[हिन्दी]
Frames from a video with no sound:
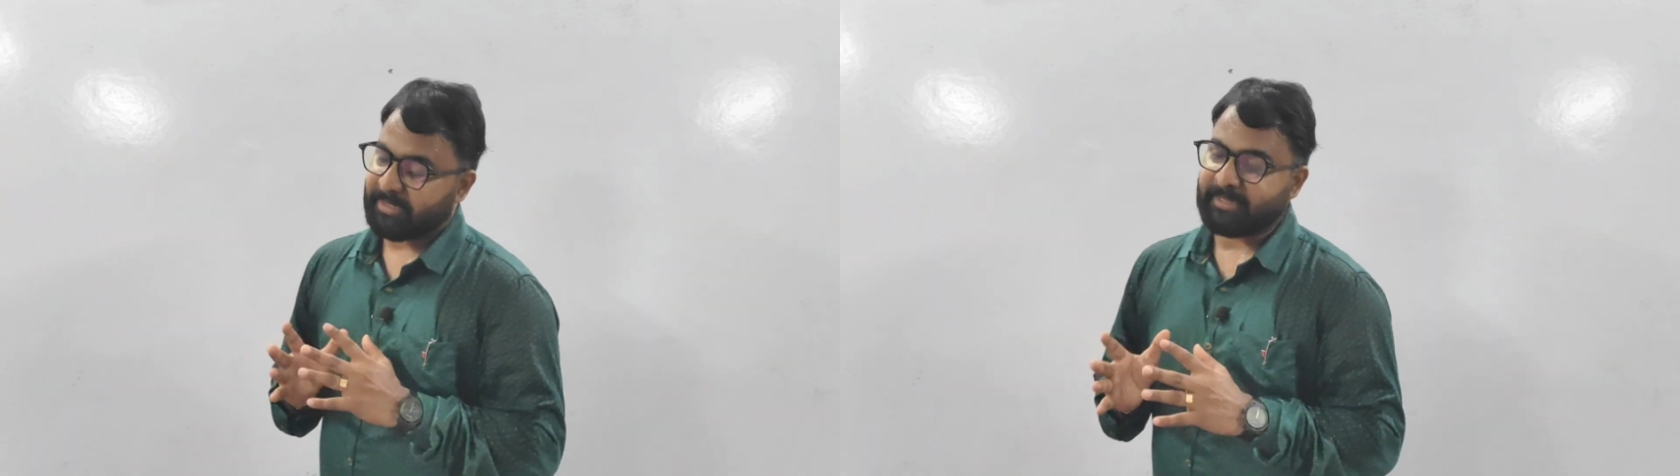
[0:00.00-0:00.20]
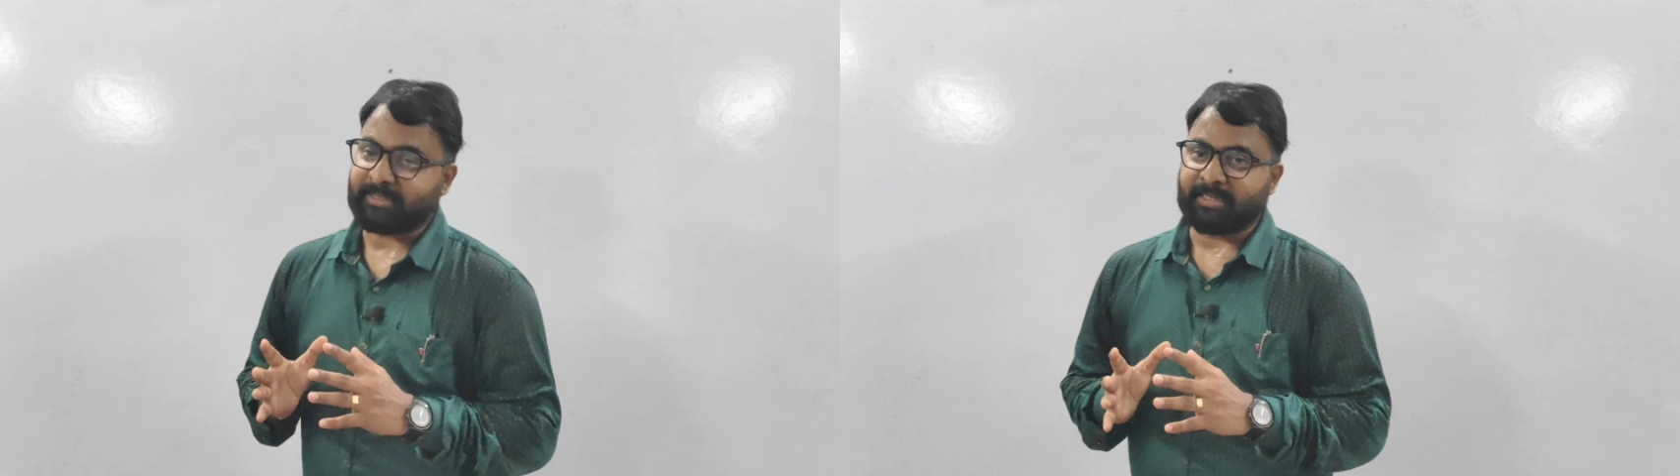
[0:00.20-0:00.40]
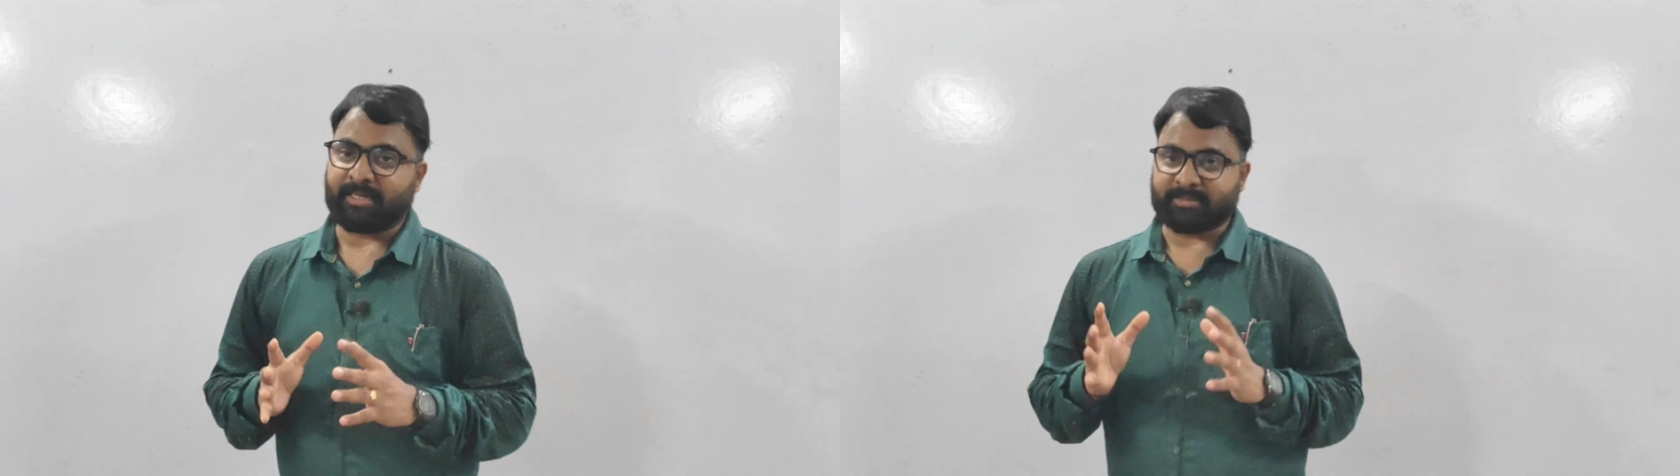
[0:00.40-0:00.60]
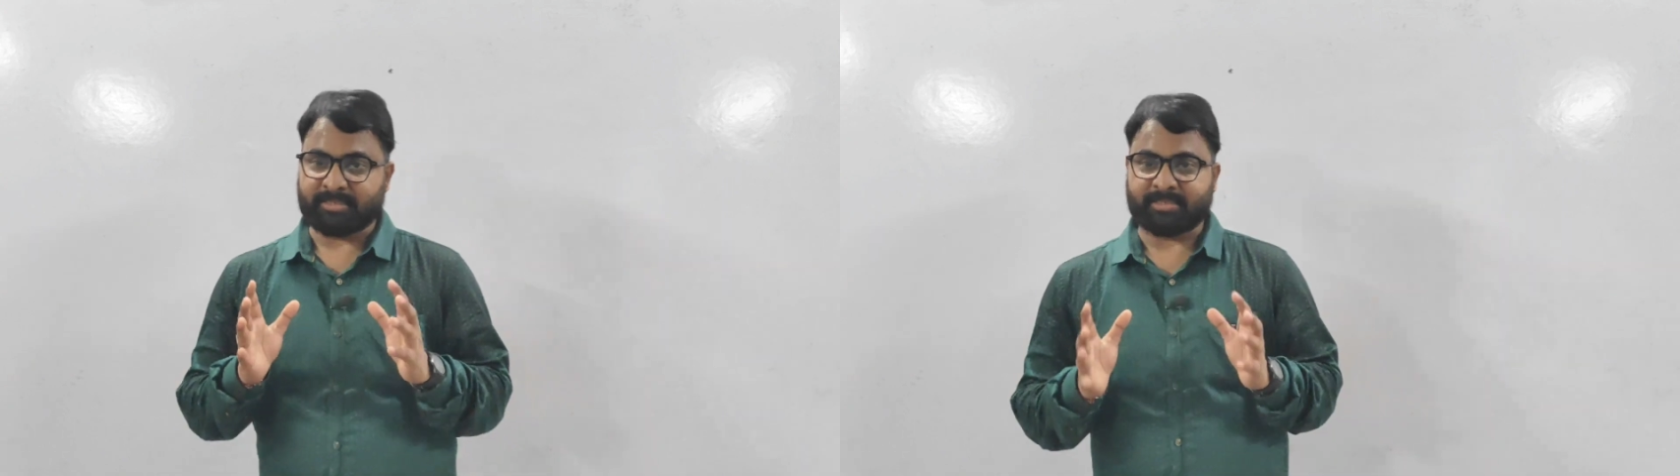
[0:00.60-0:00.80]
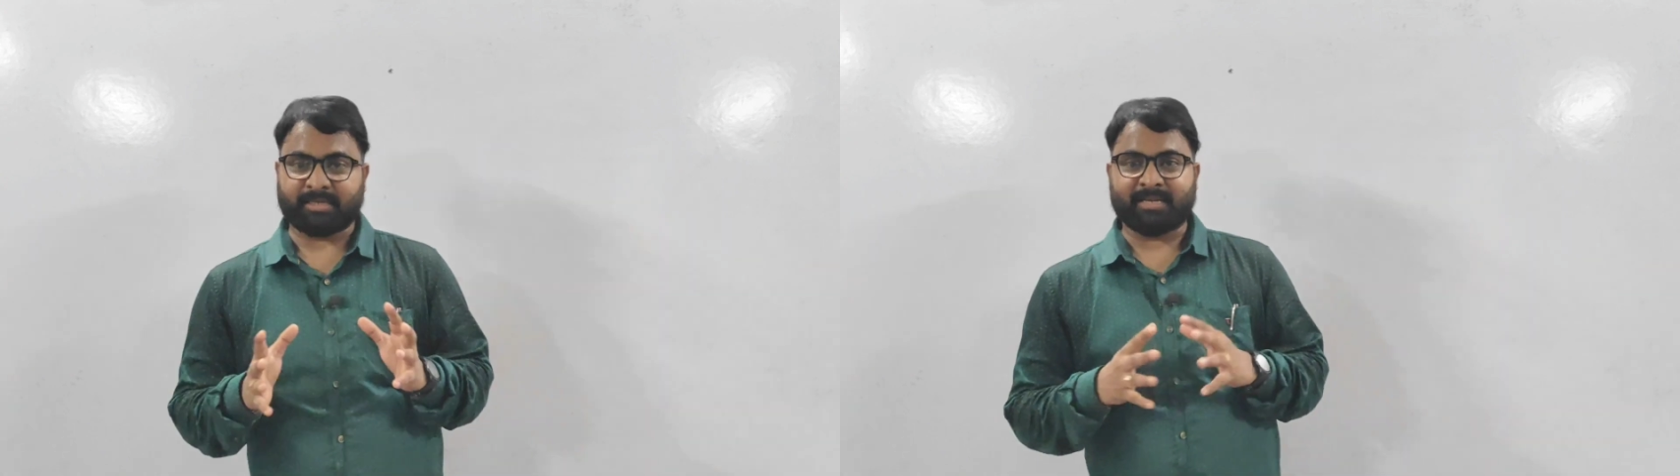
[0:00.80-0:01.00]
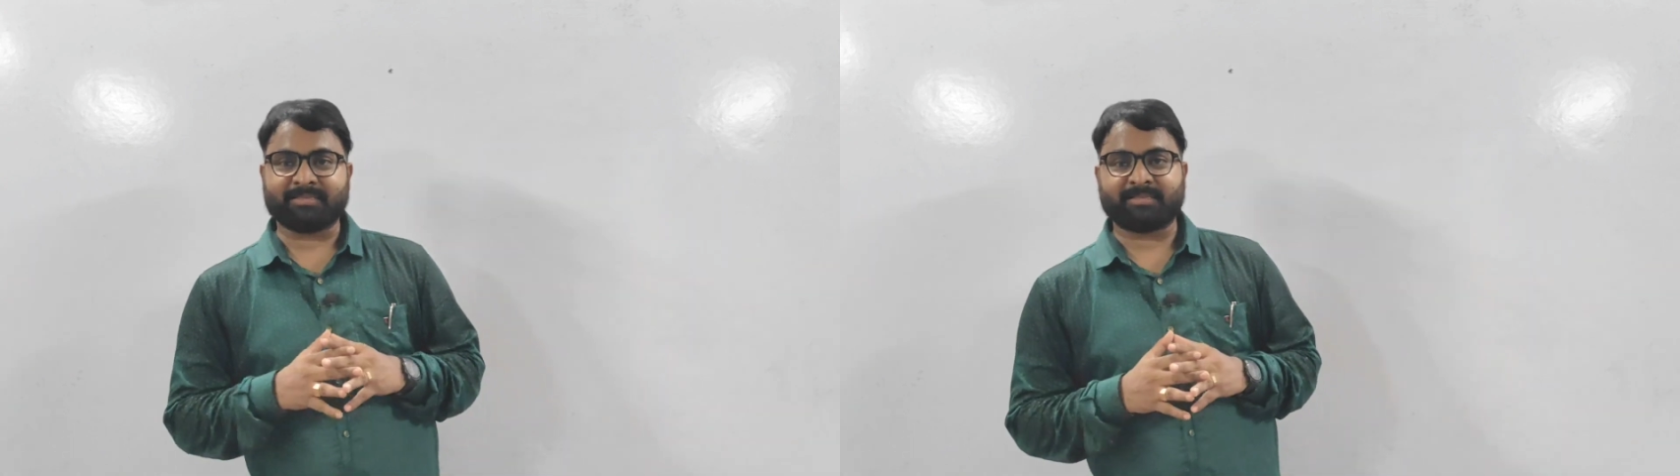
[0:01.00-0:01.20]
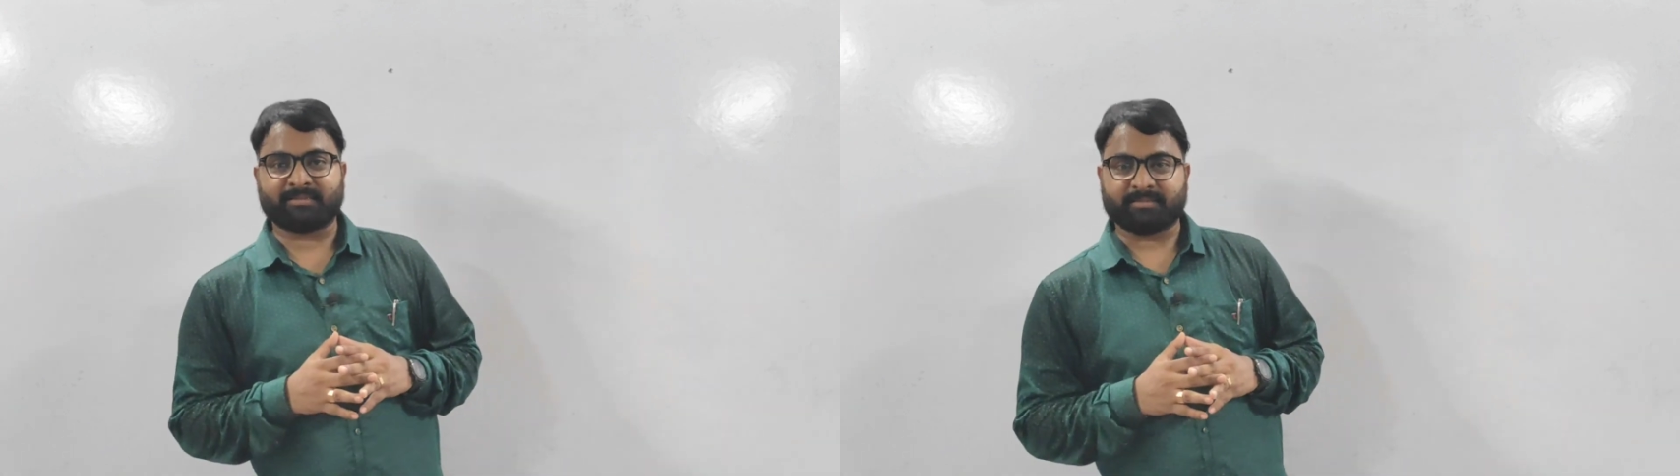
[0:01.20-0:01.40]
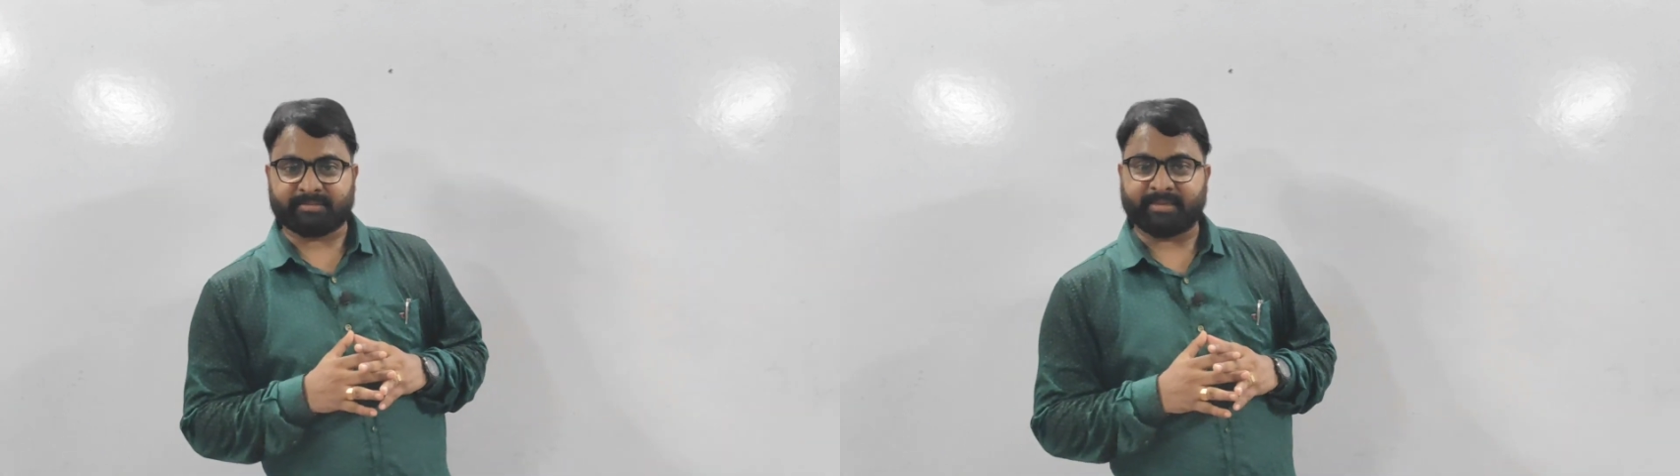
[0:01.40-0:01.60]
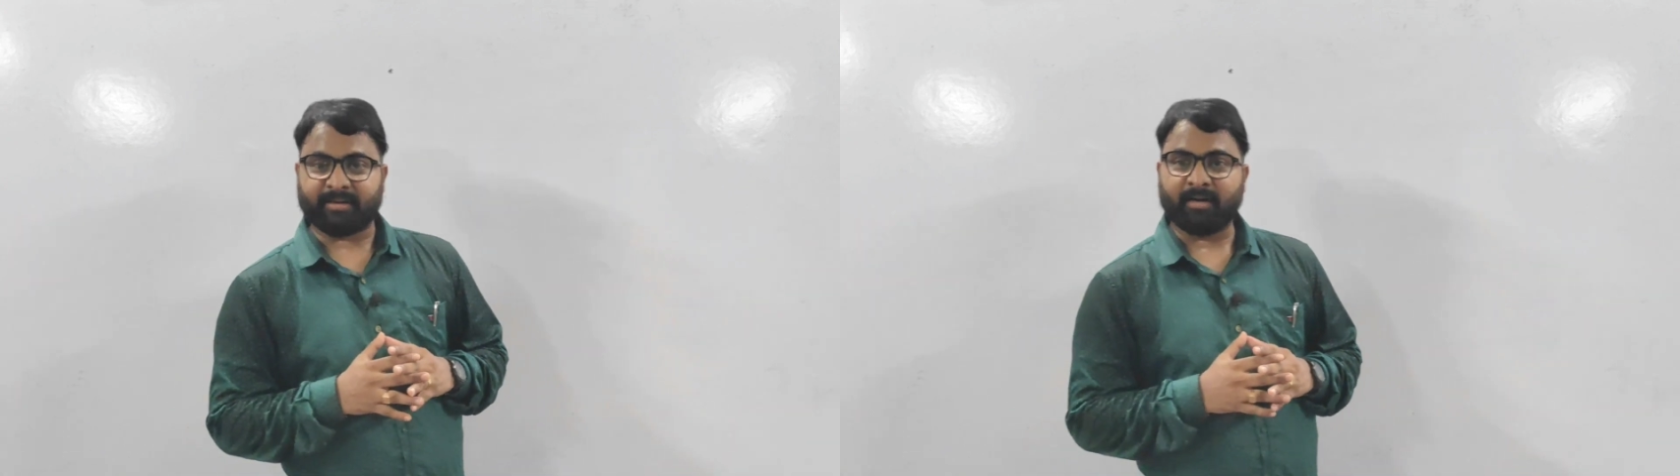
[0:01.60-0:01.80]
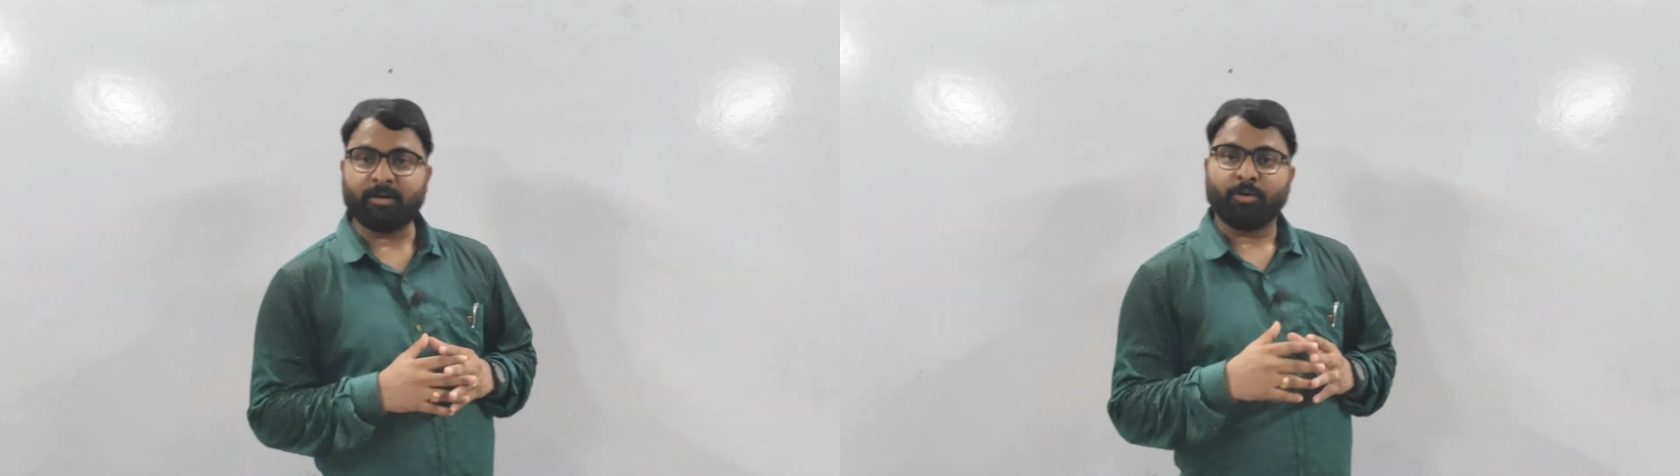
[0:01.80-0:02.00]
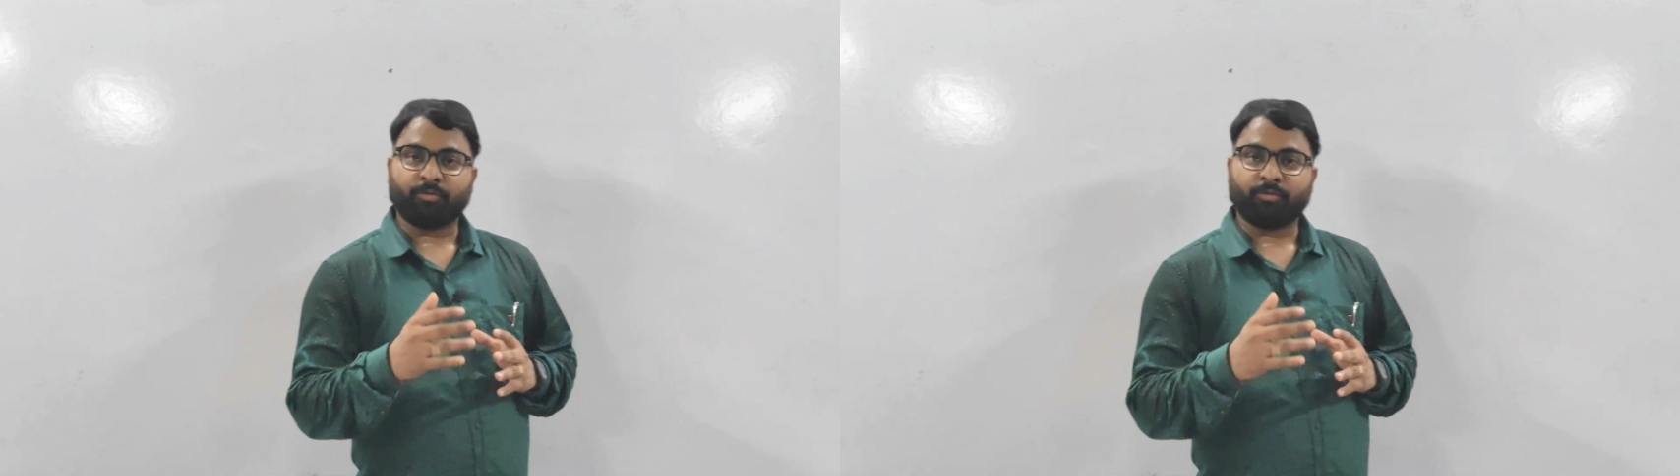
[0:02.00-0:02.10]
मेहनत किया अच्छे से क्लास देखा